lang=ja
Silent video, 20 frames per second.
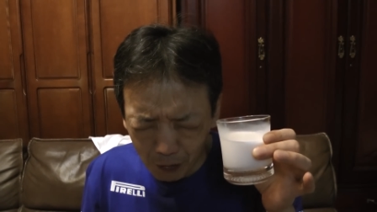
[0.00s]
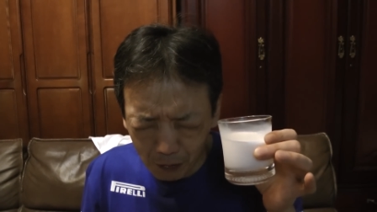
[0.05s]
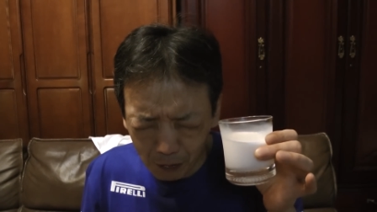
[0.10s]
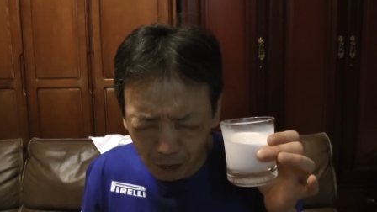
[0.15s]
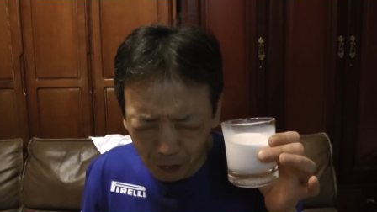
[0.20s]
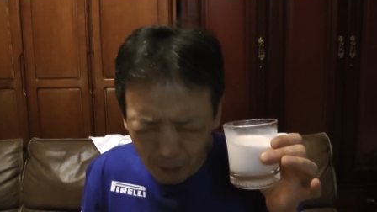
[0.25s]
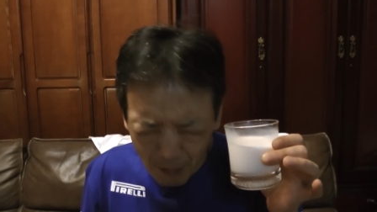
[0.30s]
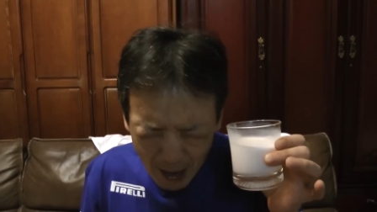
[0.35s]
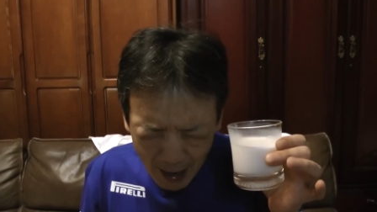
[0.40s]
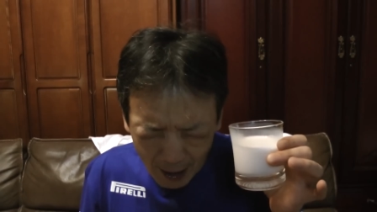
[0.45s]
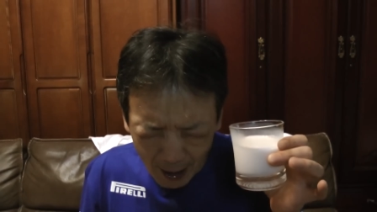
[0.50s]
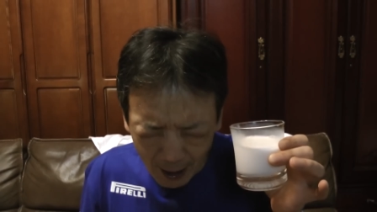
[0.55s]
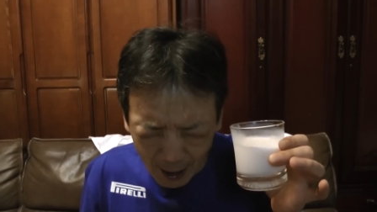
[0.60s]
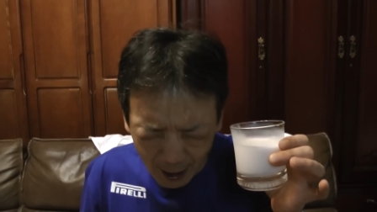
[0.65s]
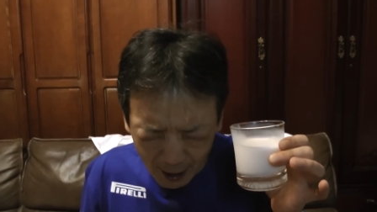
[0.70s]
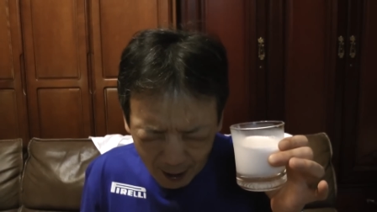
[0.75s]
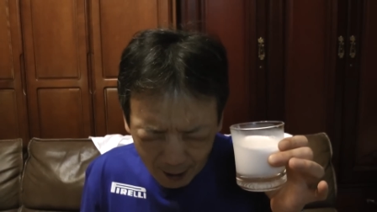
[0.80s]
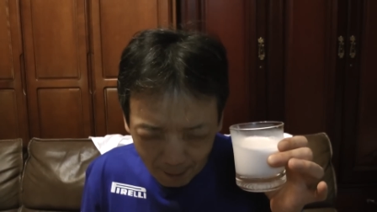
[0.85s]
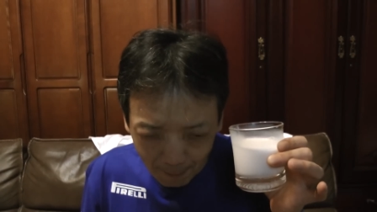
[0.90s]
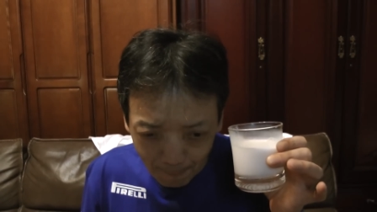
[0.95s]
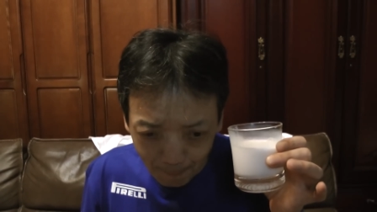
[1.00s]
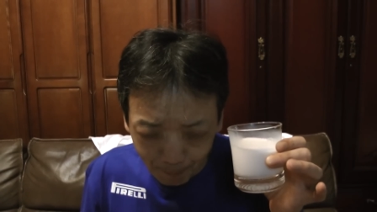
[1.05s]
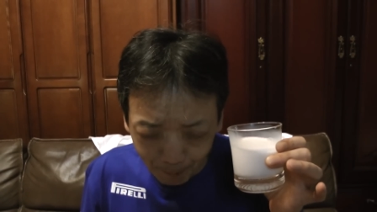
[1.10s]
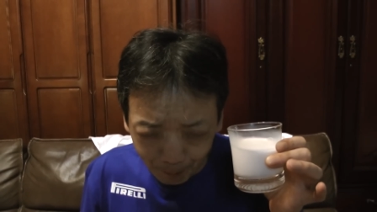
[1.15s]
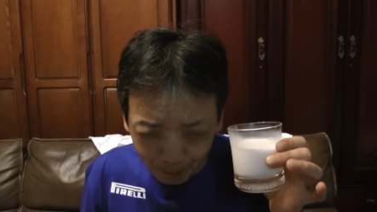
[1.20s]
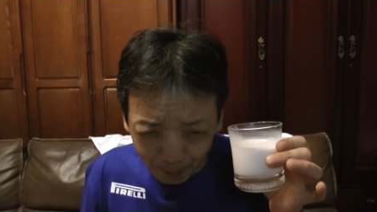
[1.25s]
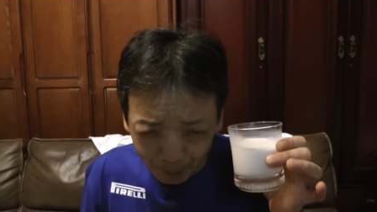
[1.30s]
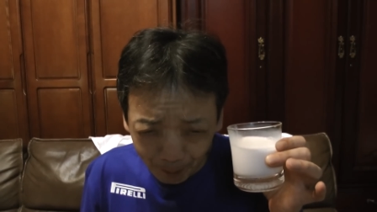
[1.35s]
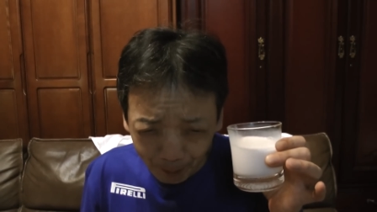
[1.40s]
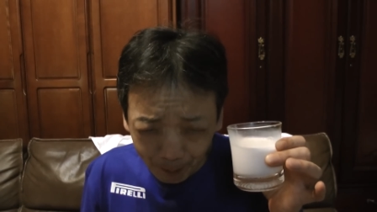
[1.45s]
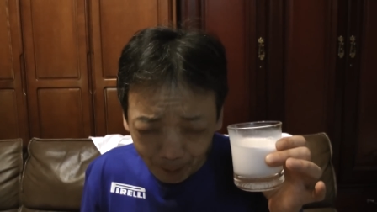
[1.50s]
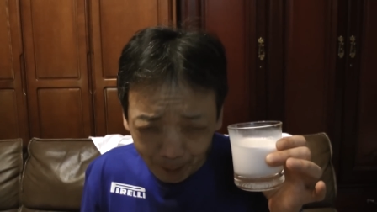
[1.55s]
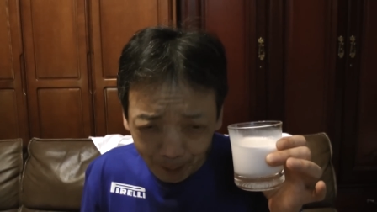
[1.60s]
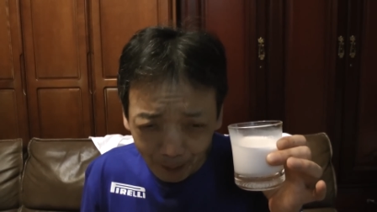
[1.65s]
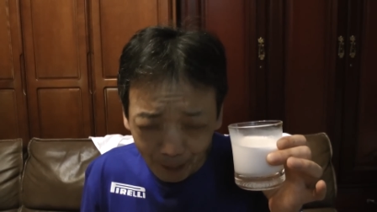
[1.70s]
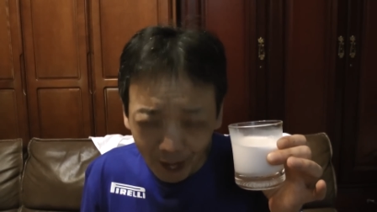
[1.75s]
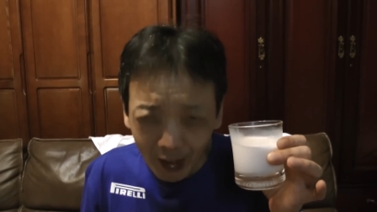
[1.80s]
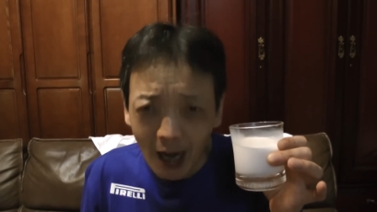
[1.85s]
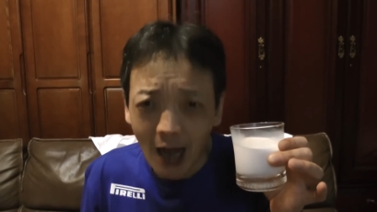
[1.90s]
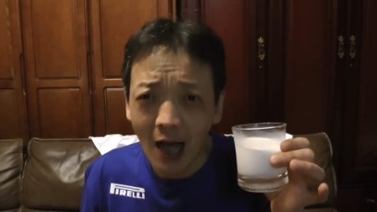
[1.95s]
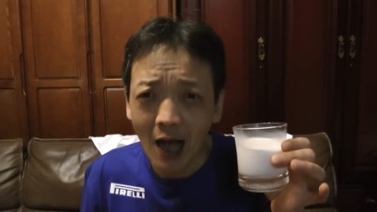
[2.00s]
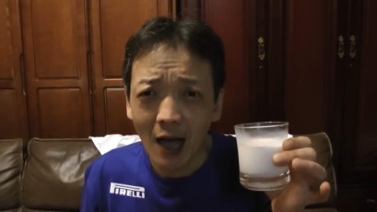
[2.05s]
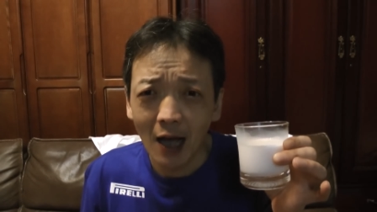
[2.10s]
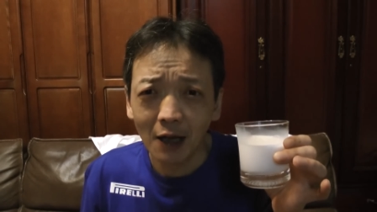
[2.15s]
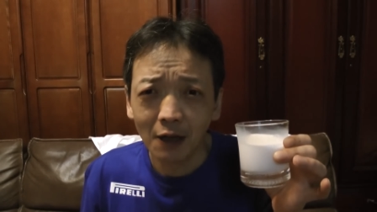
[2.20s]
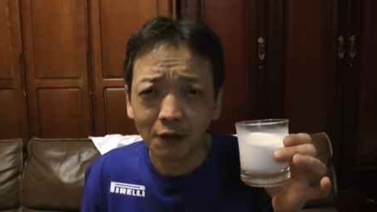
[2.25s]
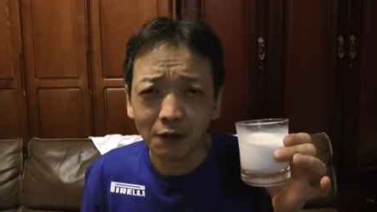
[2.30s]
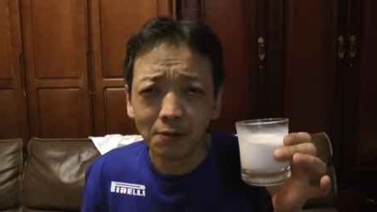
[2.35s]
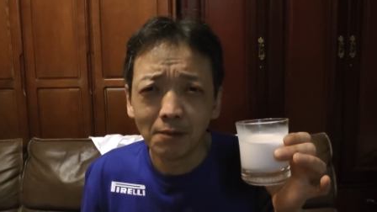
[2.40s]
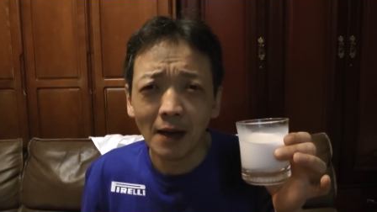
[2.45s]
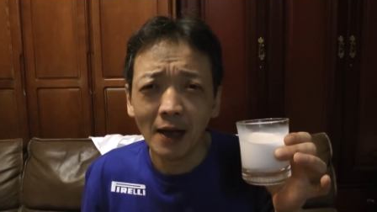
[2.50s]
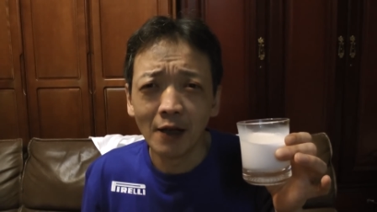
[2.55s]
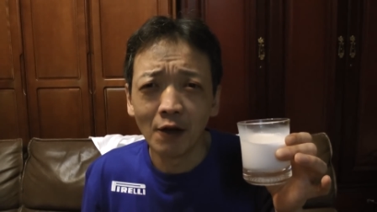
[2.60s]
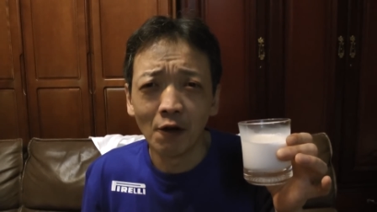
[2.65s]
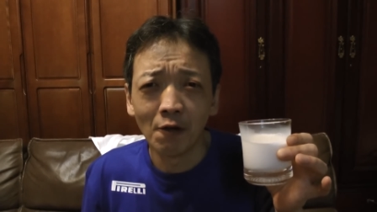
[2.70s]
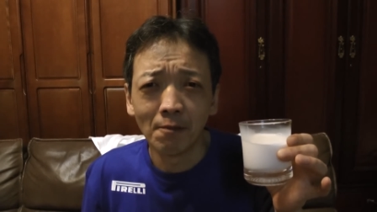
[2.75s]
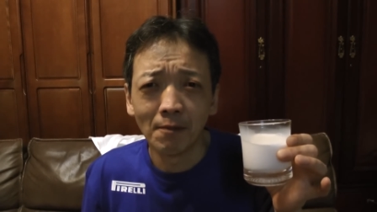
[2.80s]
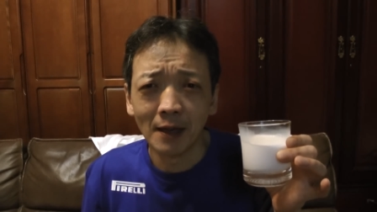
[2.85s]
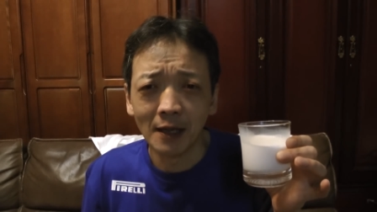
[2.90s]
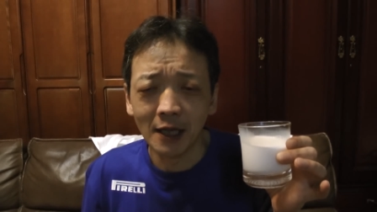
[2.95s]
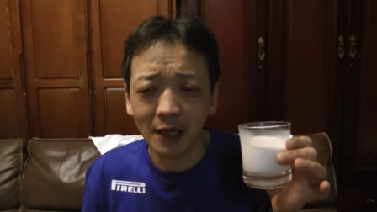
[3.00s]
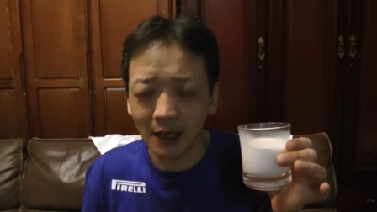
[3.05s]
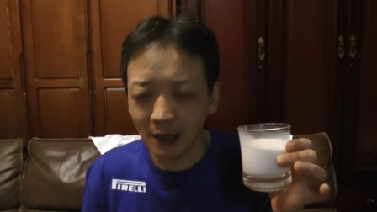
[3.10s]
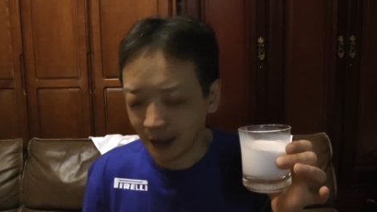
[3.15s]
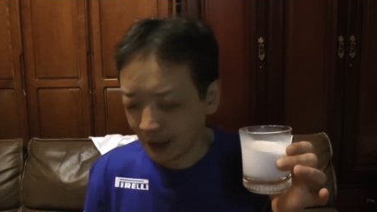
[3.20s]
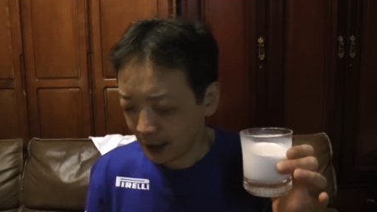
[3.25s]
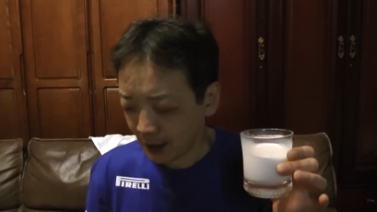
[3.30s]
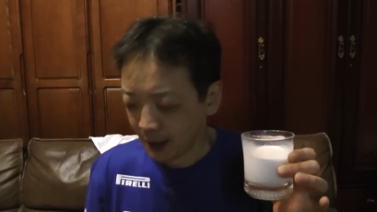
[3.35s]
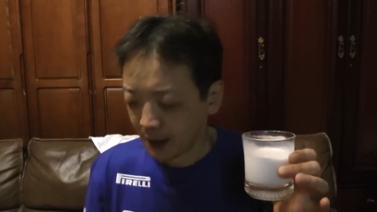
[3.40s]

うまいあうまいほんまに